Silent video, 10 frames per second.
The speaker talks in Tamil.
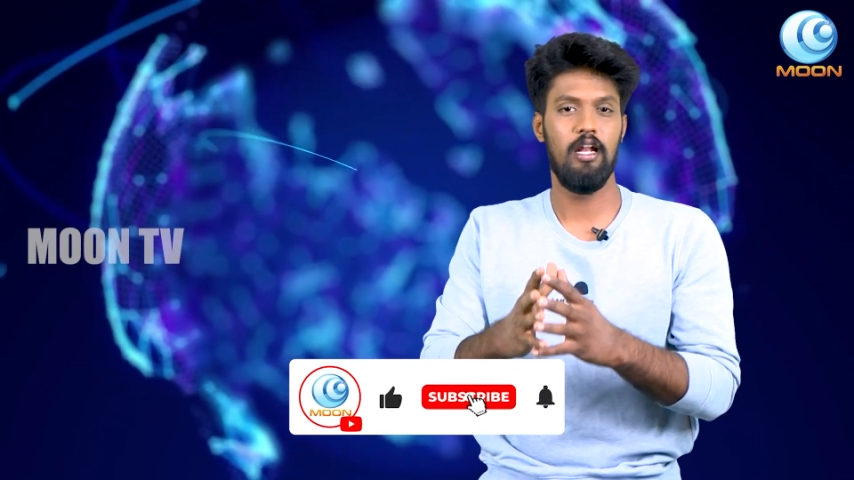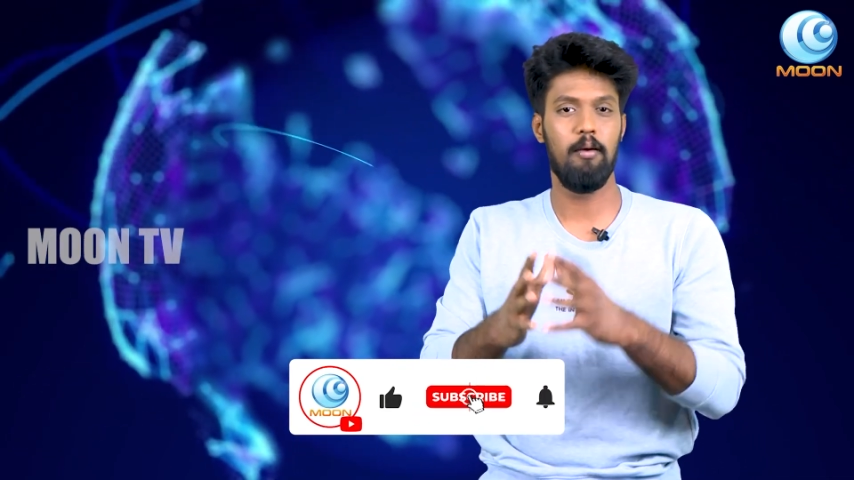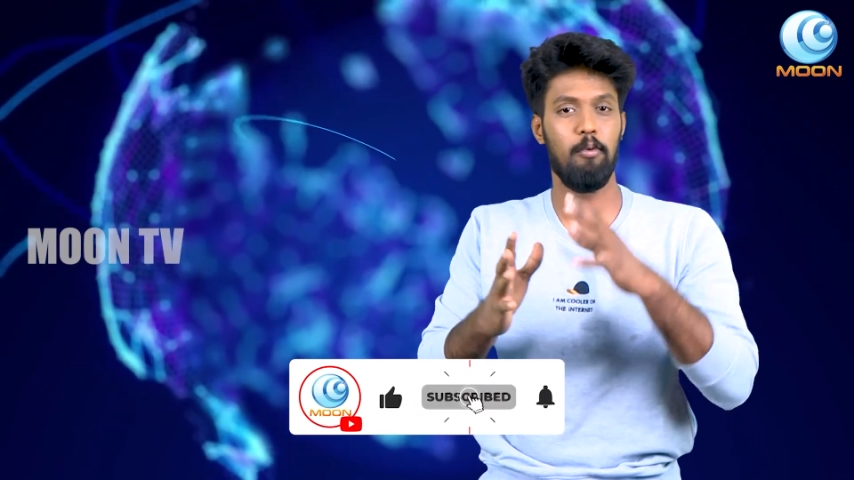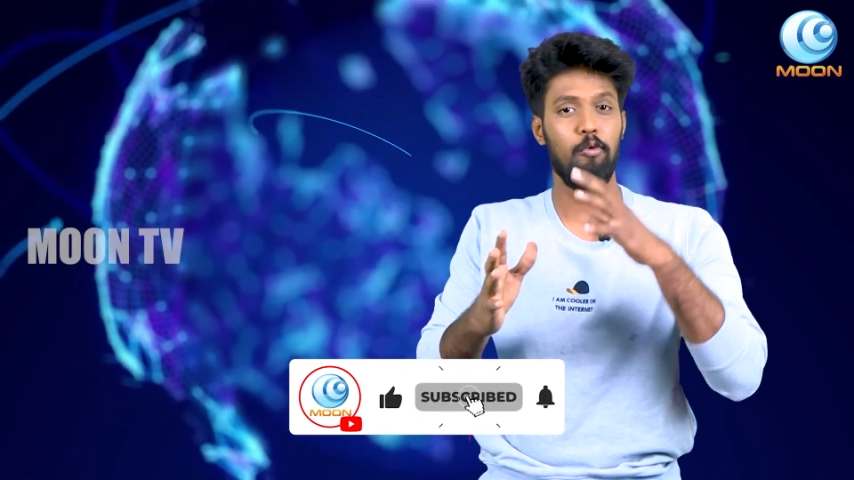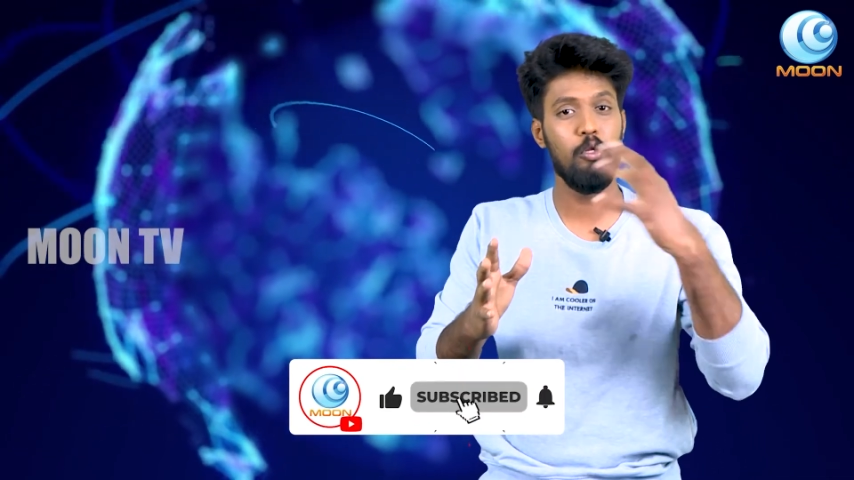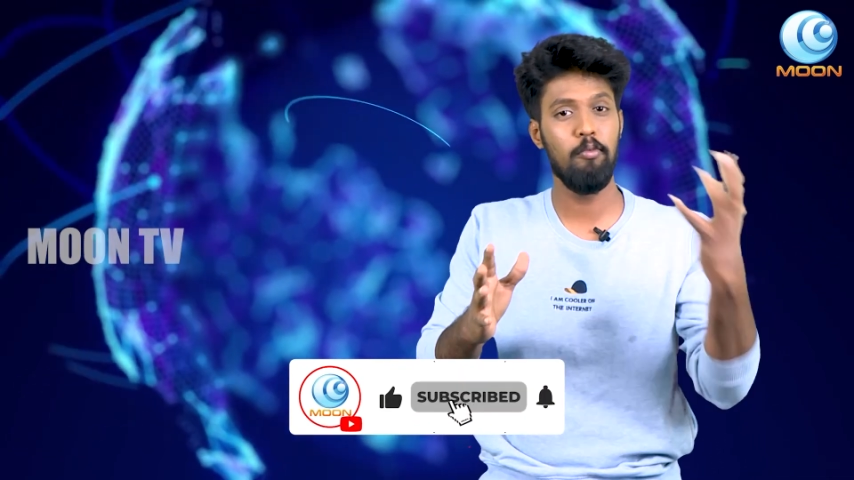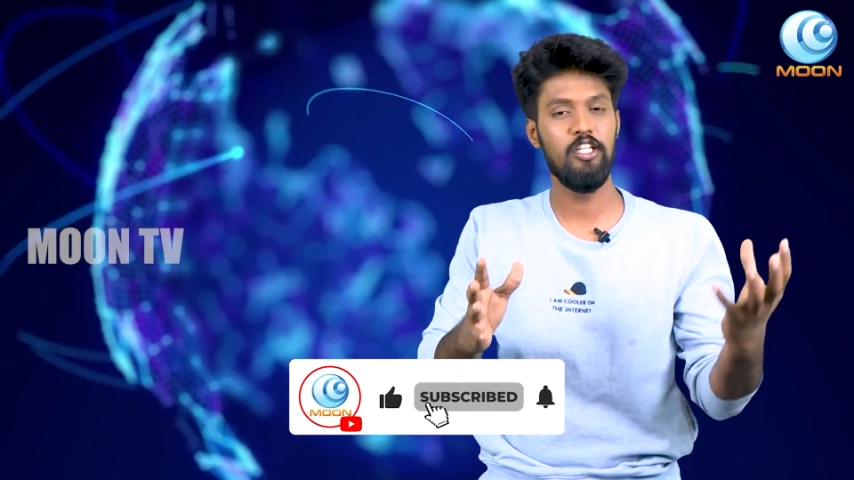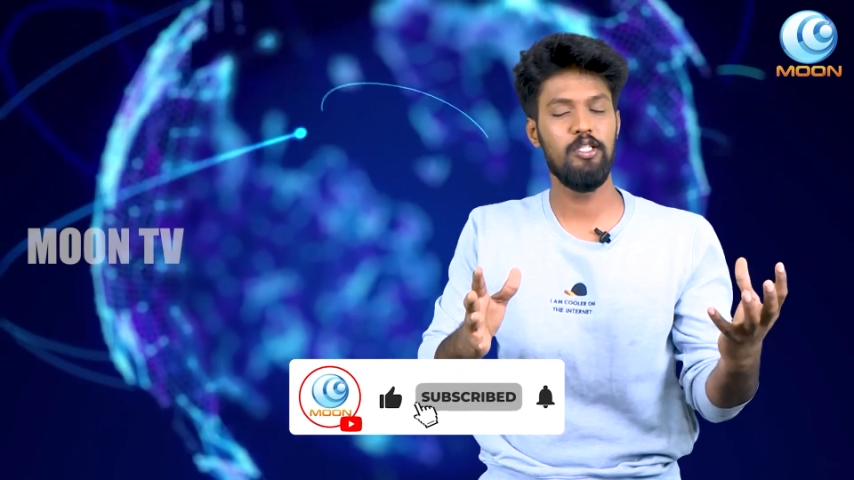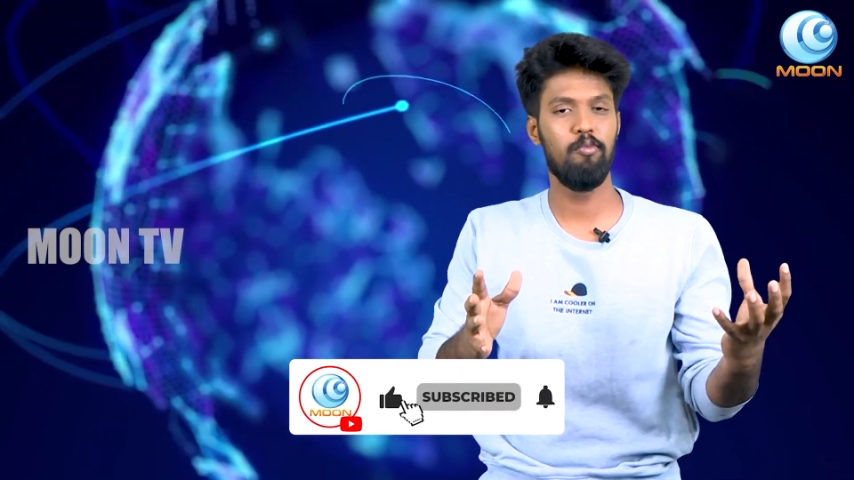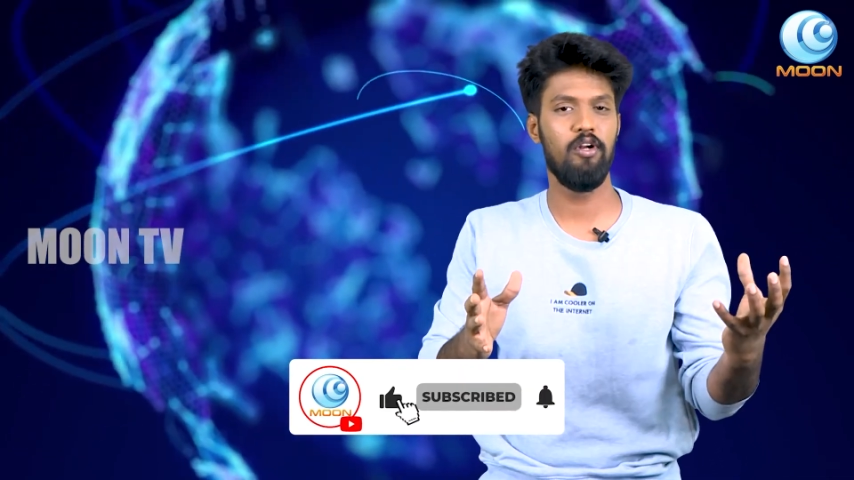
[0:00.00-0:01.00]
நம்ம மூணு
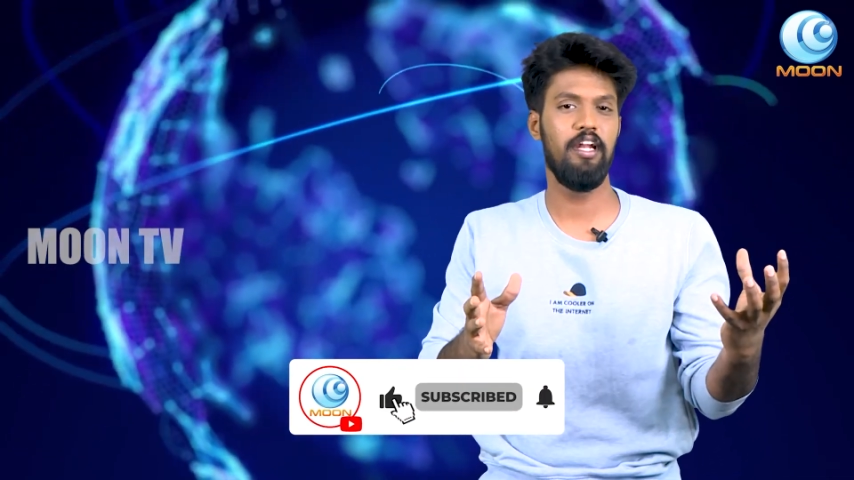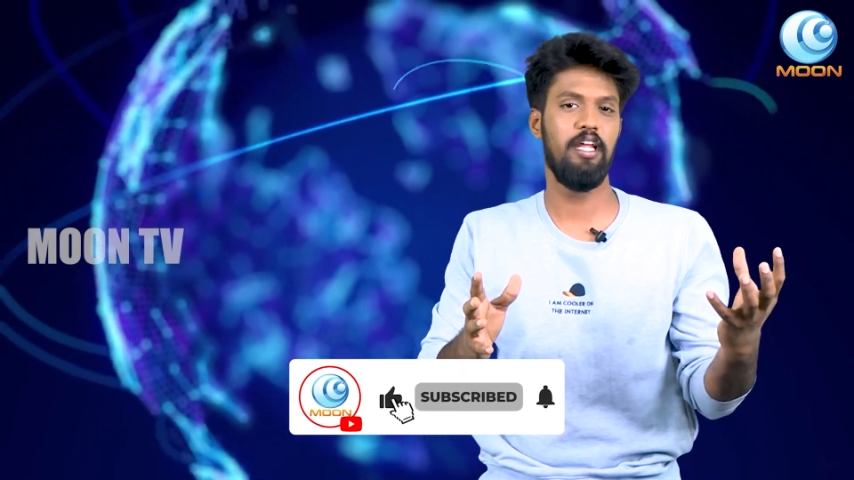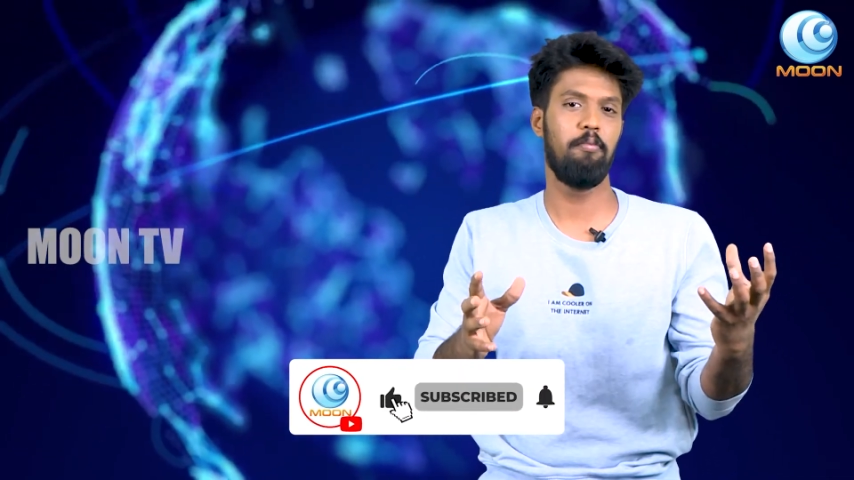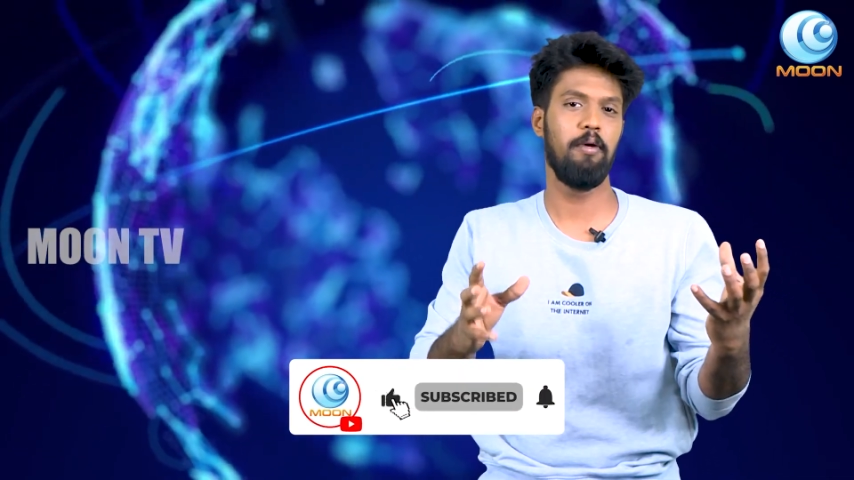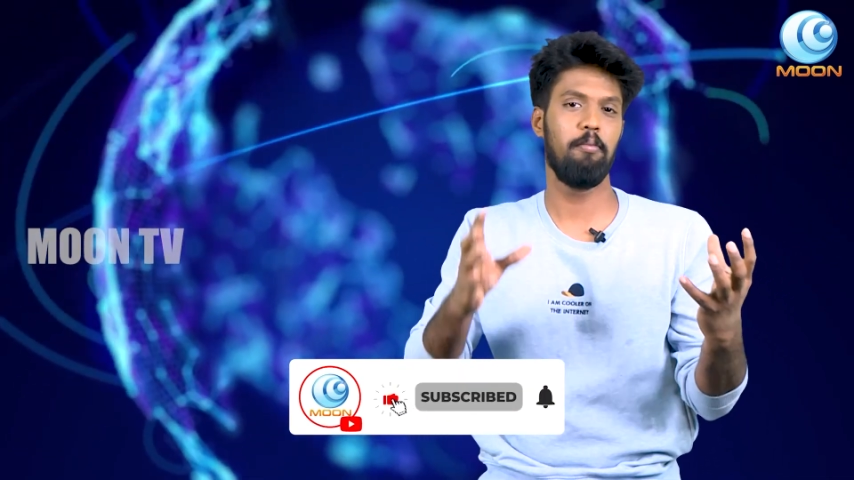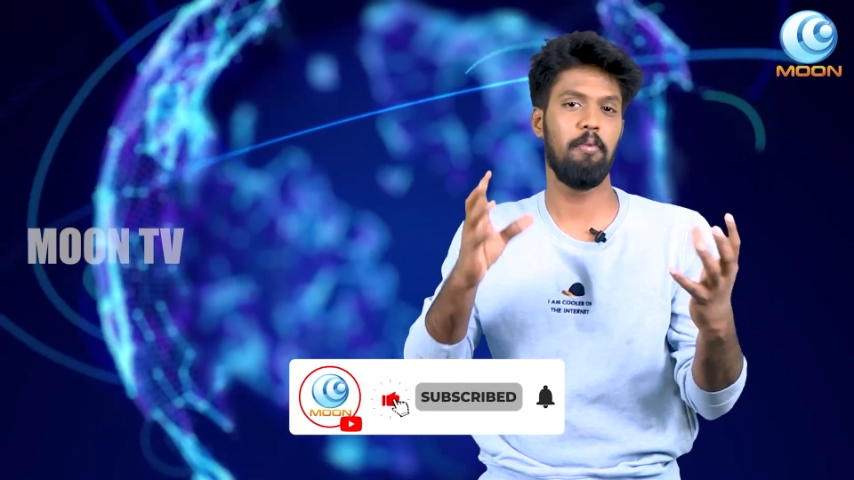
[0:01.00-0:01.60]
மாதம் முன்னாடி எப்படி